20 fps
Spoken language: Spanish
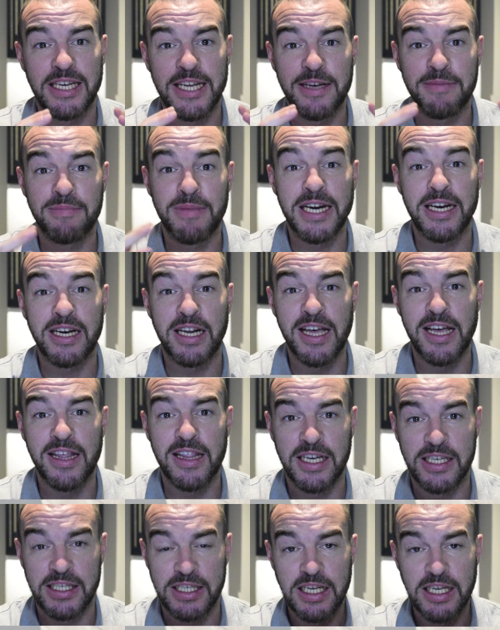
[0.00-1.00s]
eh,
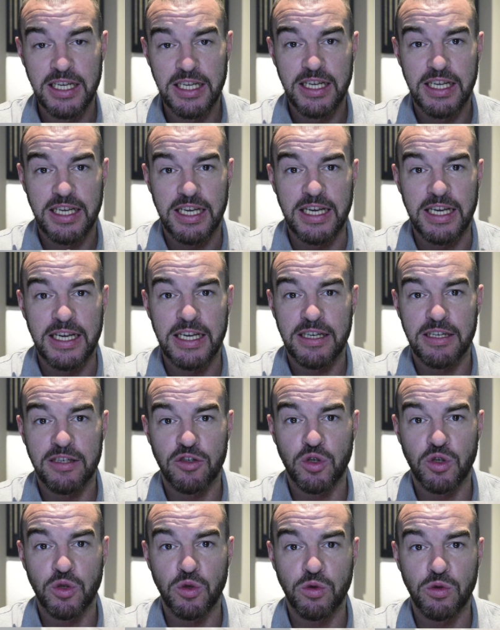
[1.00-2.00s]
marcadas en
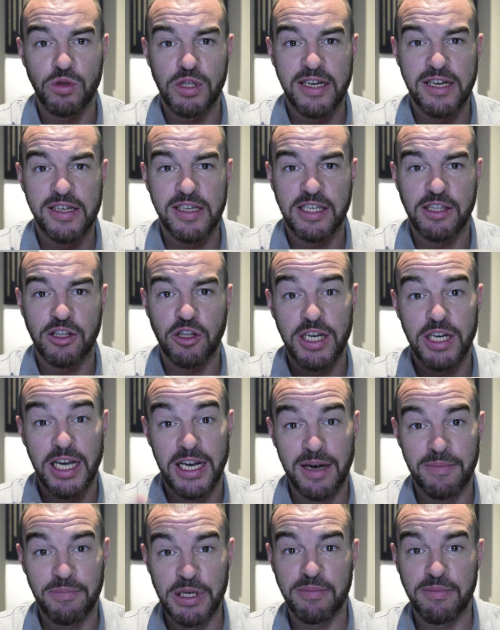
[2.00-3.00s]
su trayectoria.
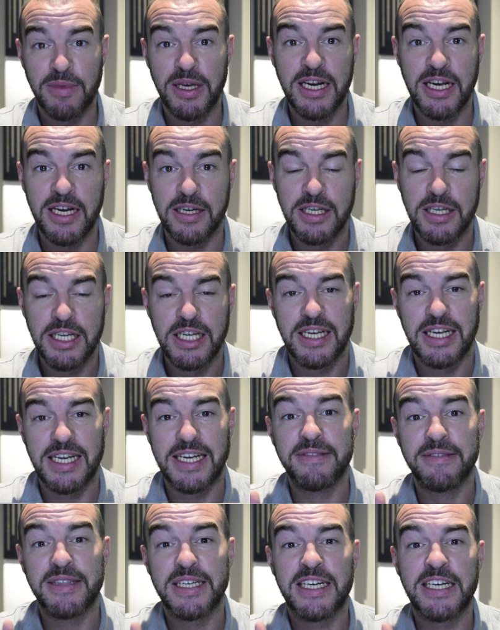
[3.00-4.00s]
La primera,
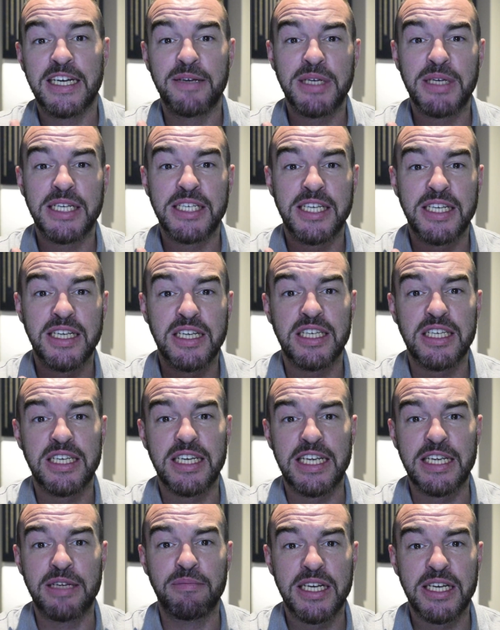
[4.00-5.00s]
entre Nemesis
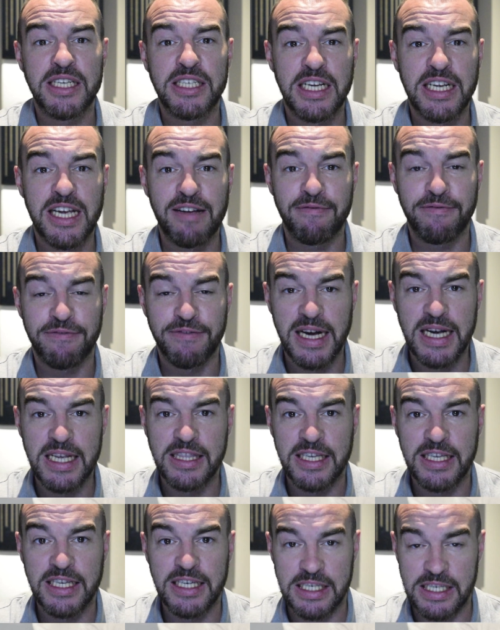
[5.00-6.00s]
y Mexican
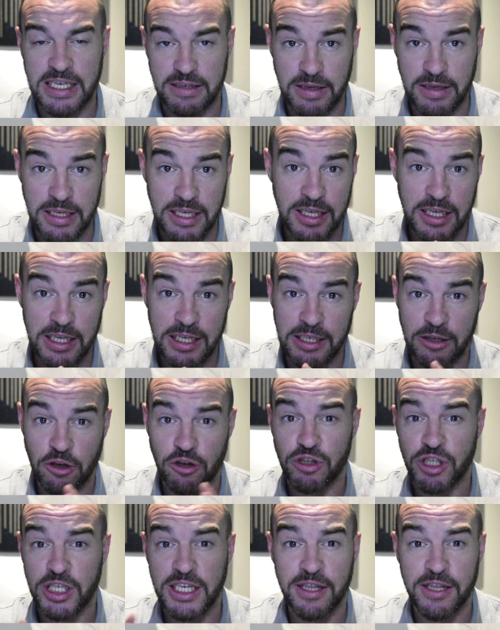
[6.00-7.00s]
Fighters, eh,
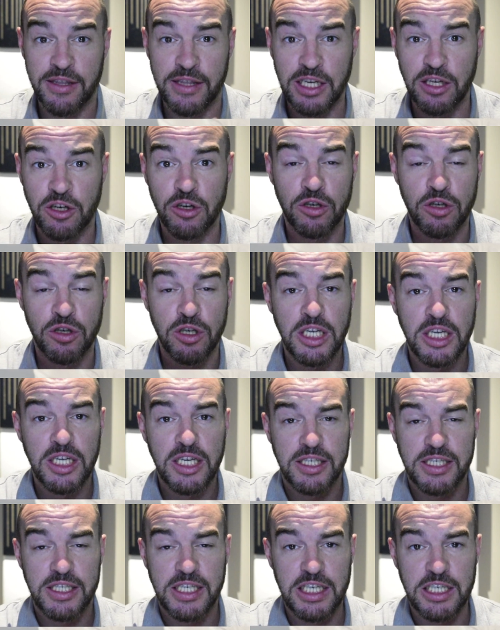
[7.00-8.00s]
consigue 5,
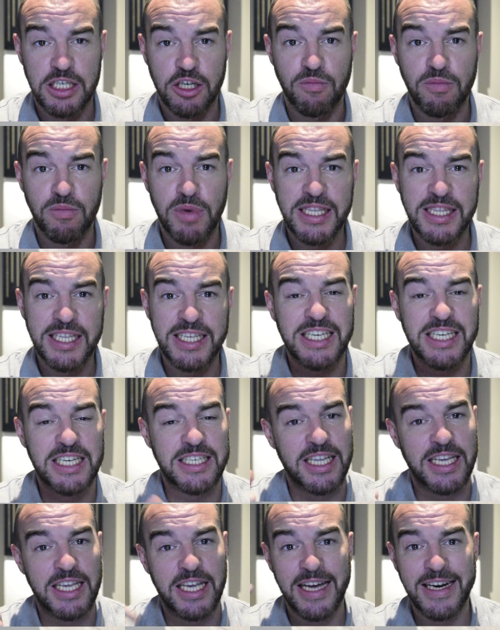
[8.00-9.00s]
seis combates
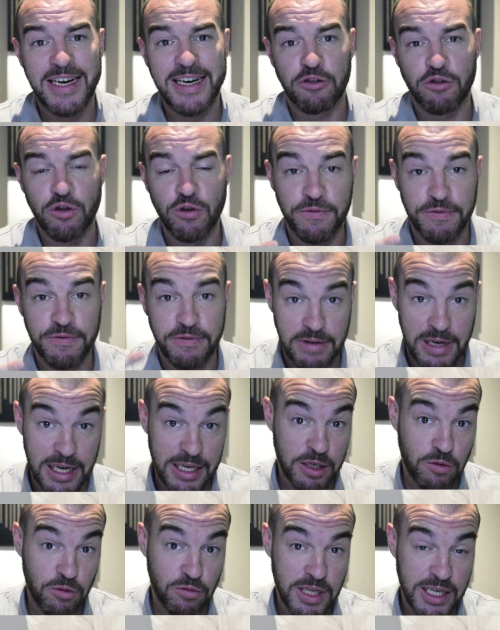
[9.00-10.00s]
hasta llegar a TUF, la
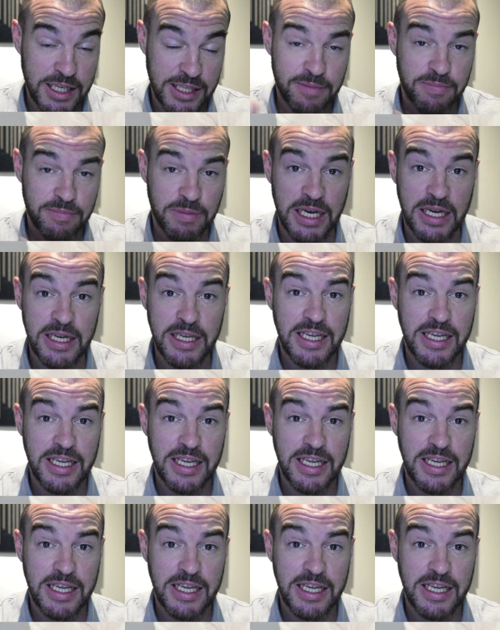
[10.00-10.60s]
segunda etapa.